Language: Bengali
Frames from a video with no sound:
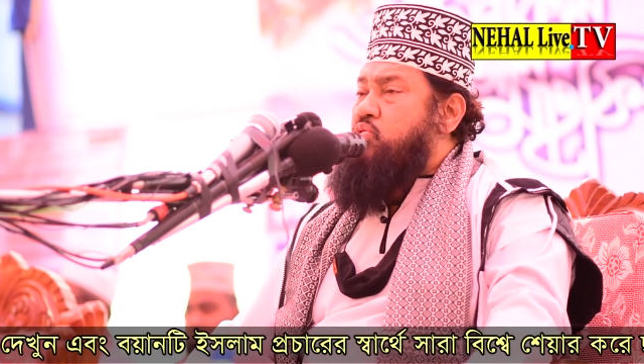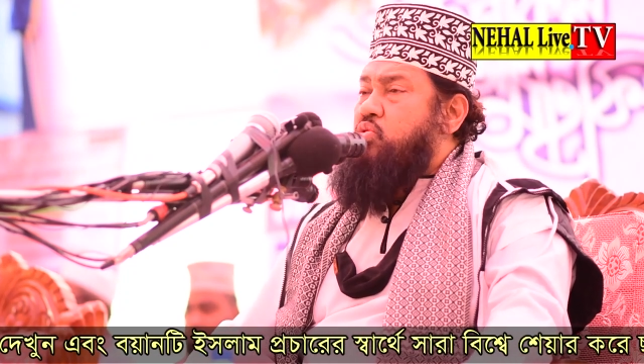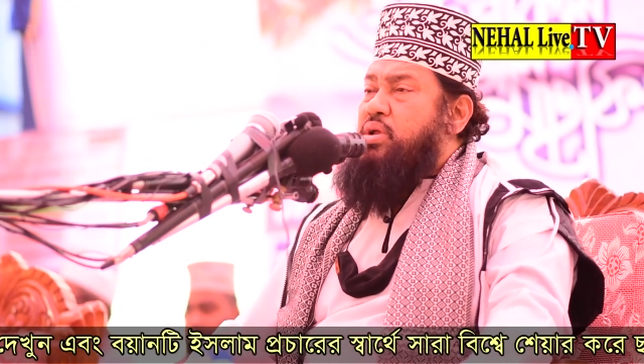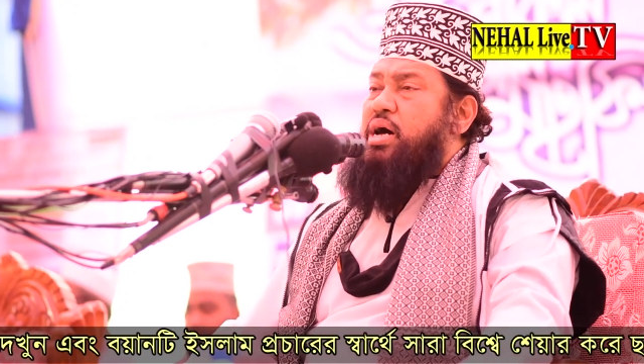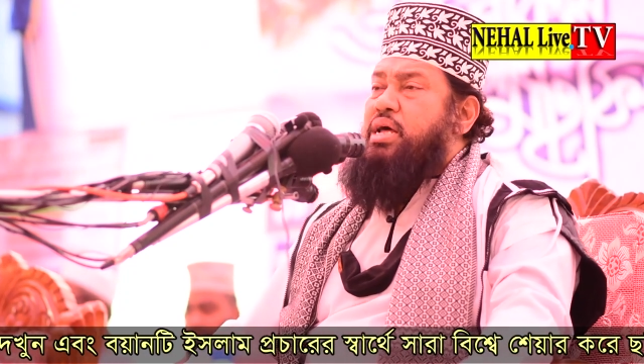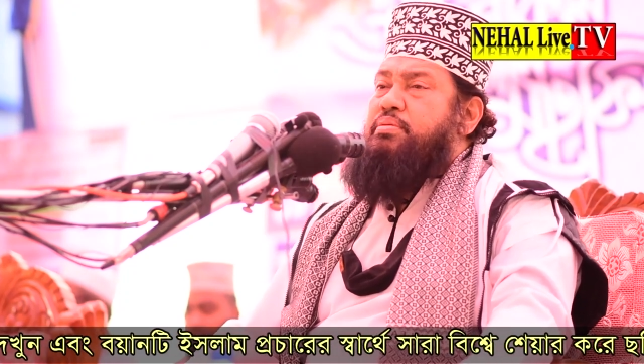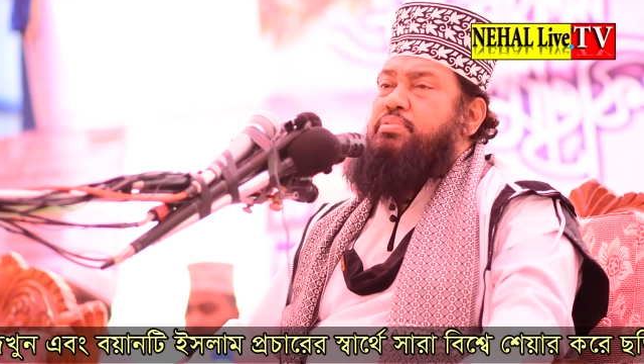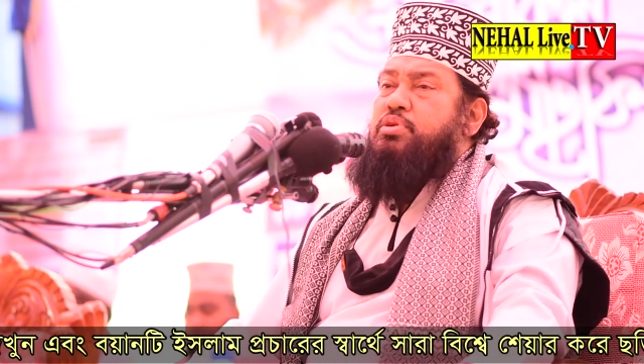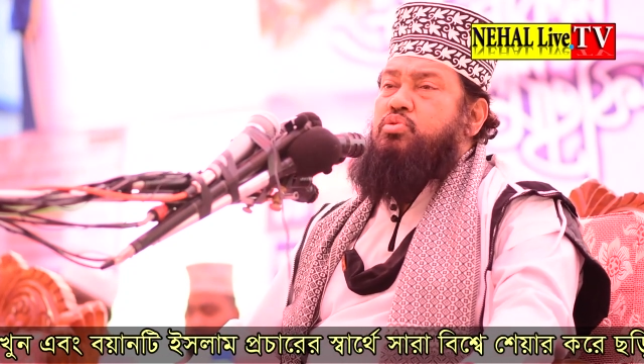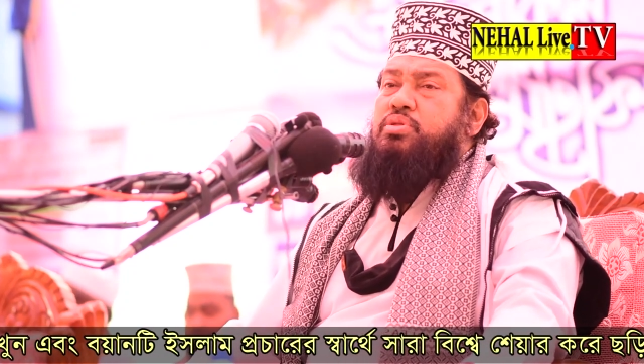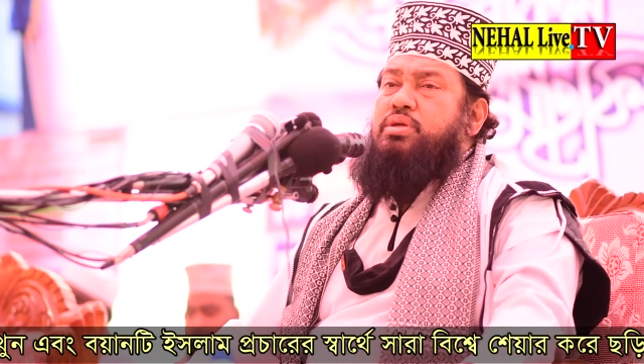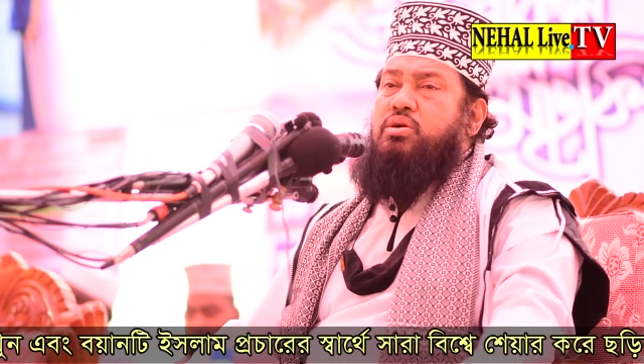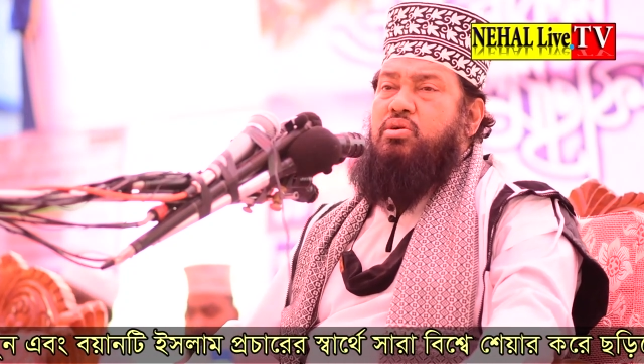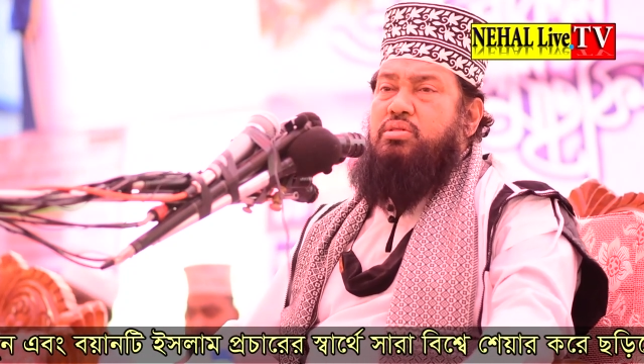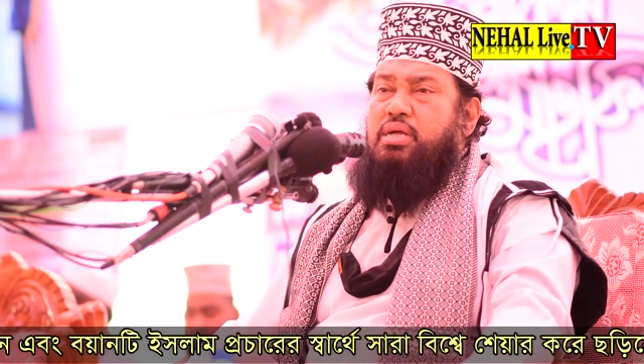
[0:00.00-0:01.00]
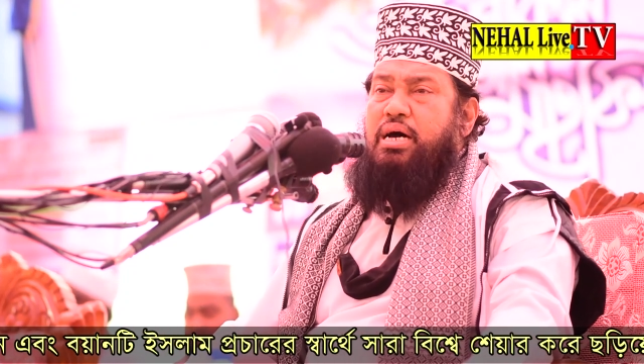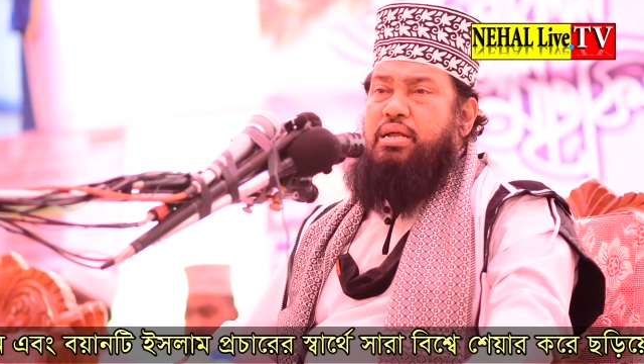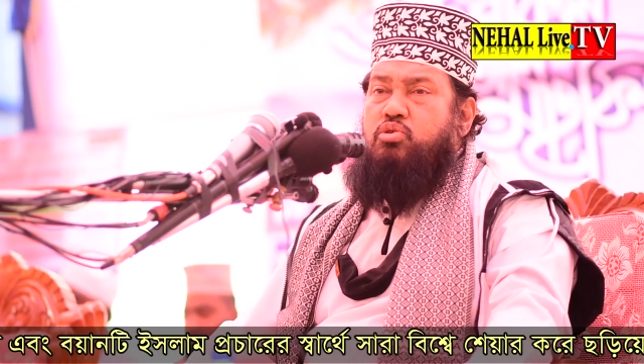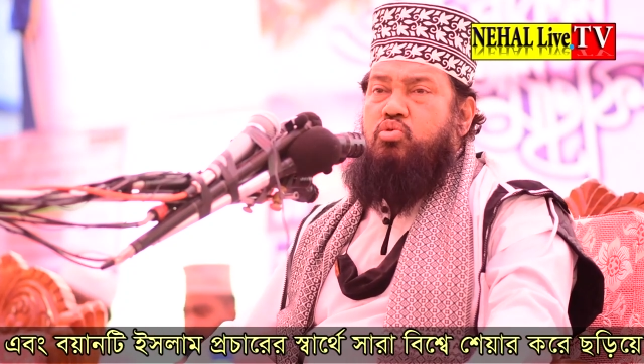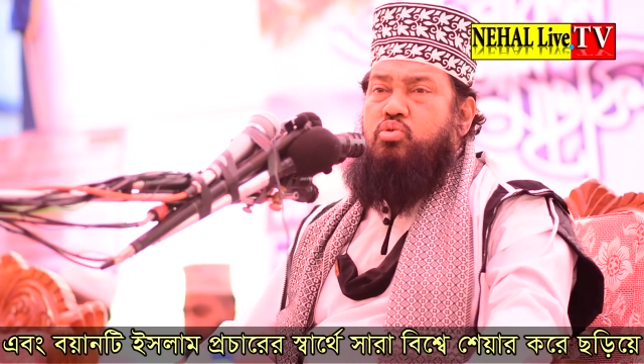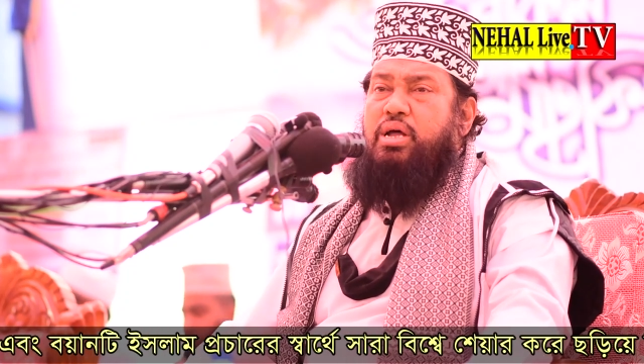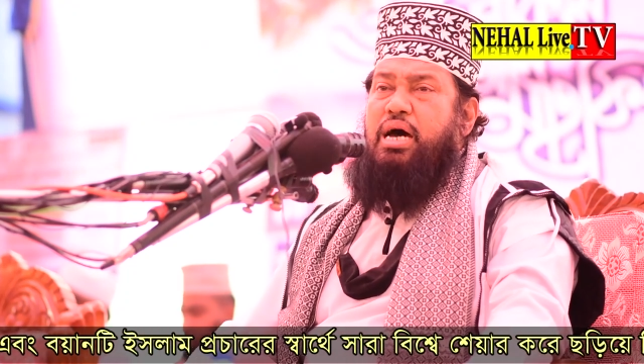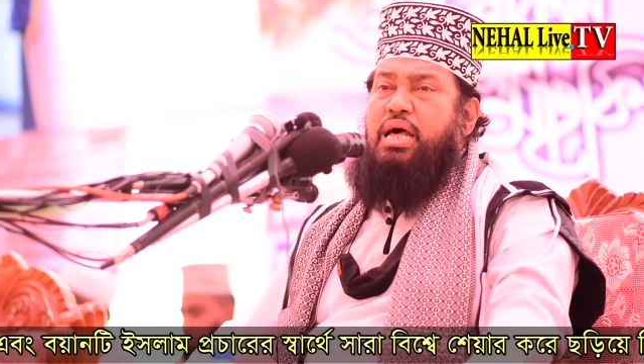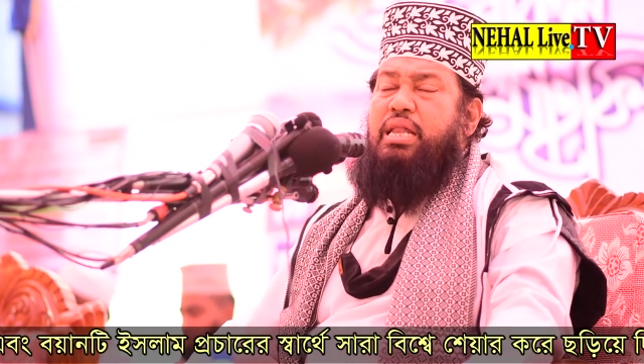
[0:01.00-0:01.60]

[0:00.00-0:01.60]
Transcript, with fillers: কোরআন বিরোধী কথা নূর